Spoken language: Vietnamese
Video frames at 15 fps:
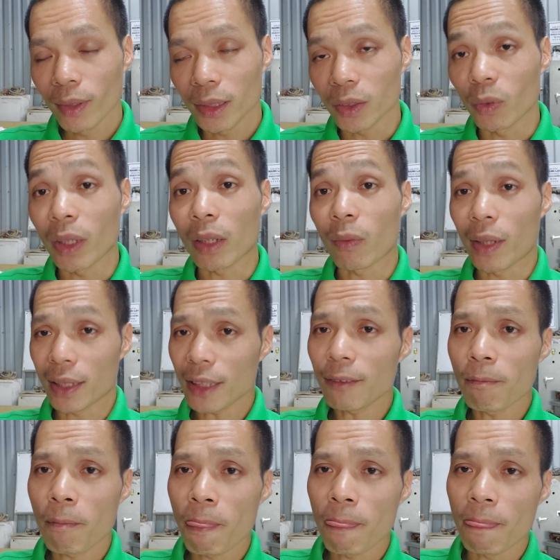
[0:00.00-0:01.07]
sử lệch quá nhé
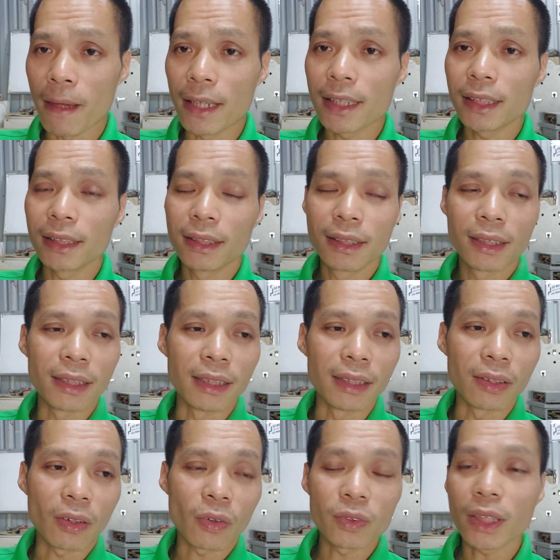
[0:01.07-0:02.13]
đấy
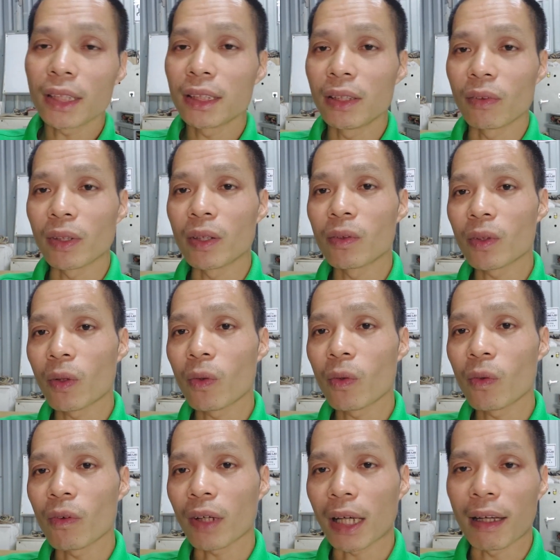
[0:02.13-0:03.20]
thì nó có rất nhiều cái yếu tố
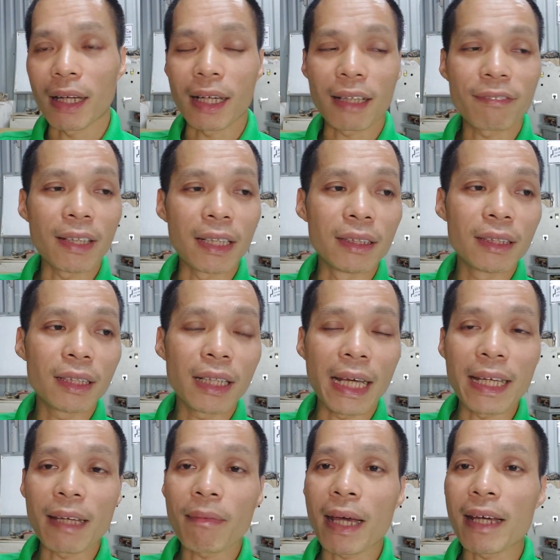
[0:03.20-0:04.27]
cả cái phần nữa thì
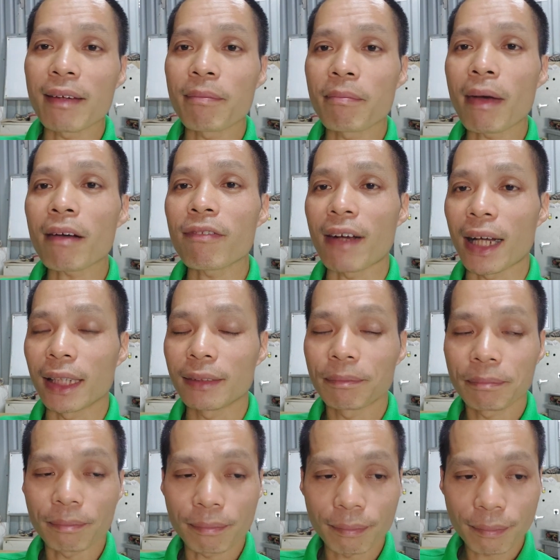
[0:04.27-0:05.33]
anh em hay mắc phải
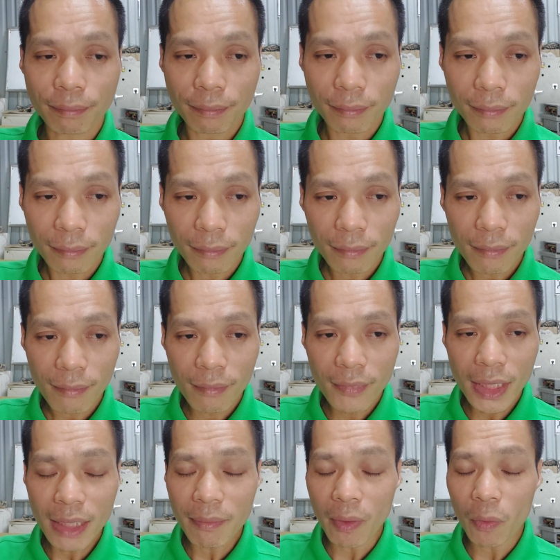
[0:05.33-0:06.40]

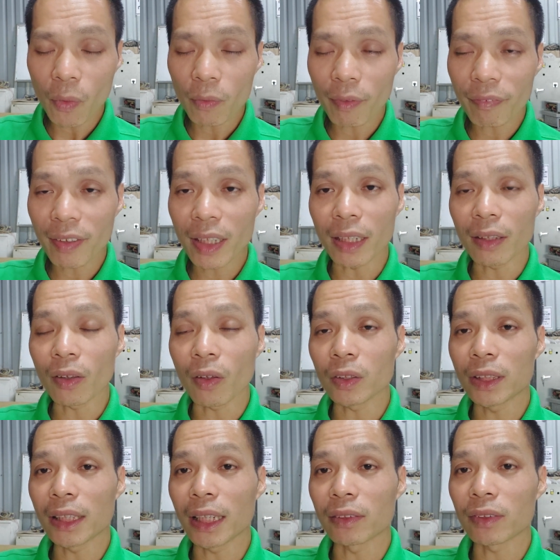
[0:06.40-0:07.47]
khi mà đấu nối mới phát hiện ra đó
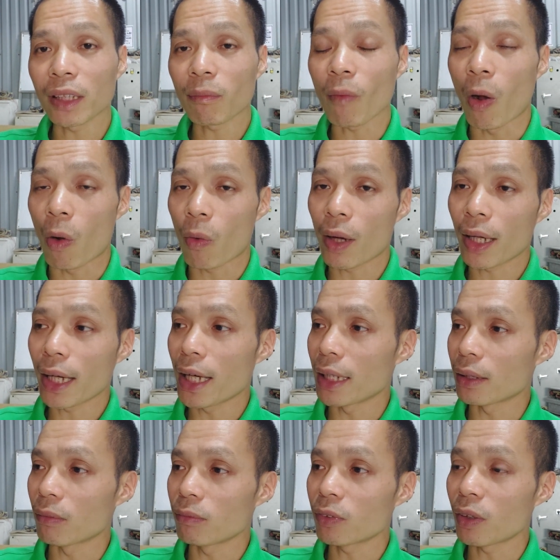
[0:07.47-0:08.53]
chính là chúng ta bỏ qua cái
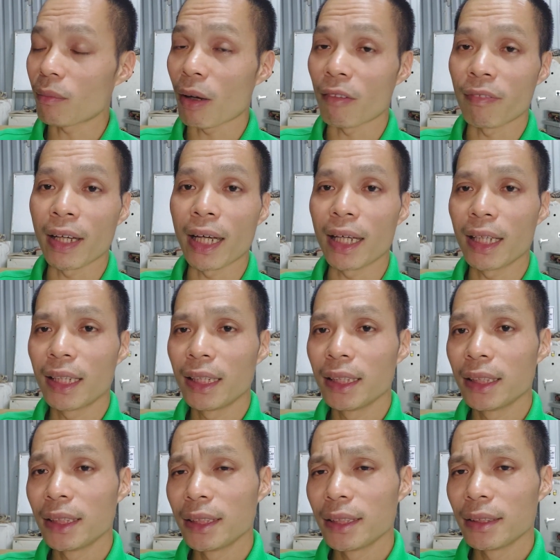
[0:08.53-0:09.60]
hệ thống gọi bảo vệ
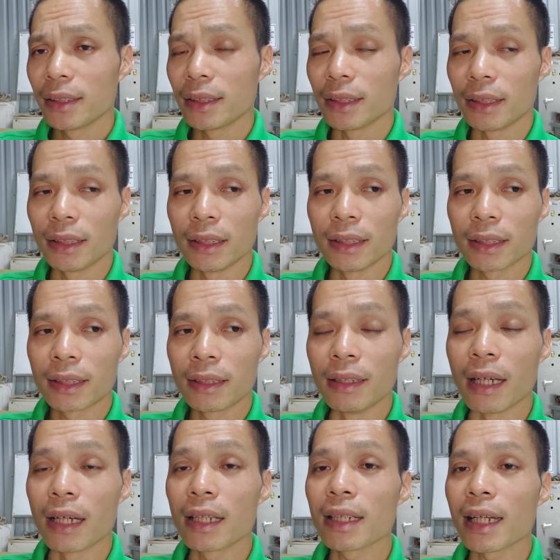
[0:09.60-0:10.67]
ờ,
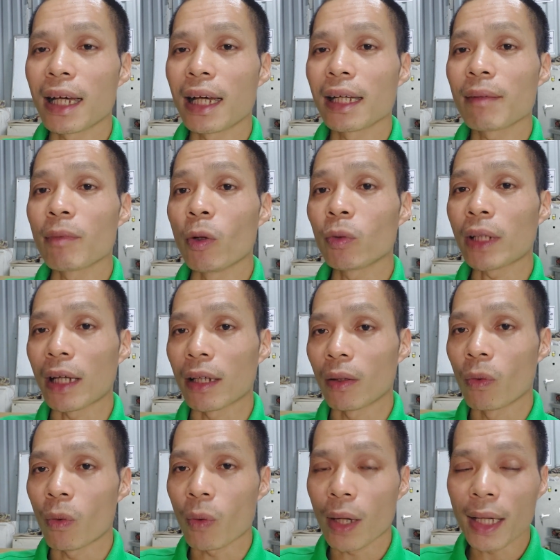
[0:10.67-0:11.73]
thường như là anh em đấu thẳng
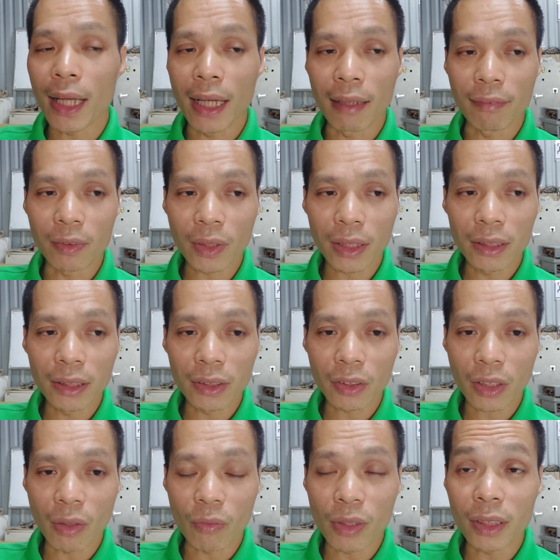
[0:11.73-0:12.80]
ở khóa đề và chúng ta đưa
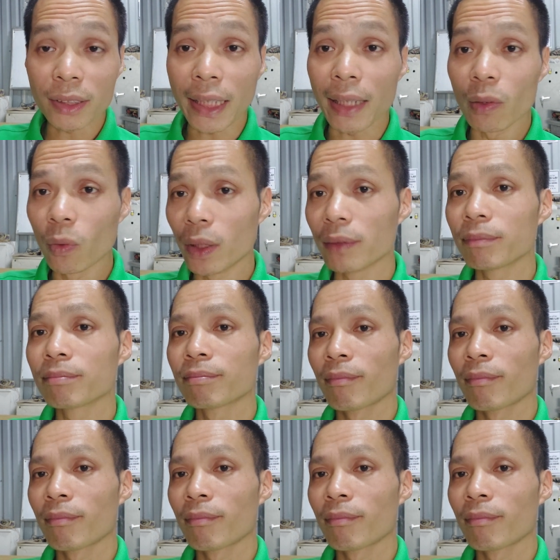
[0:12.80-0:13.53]
cho cái động cơ chạy luôn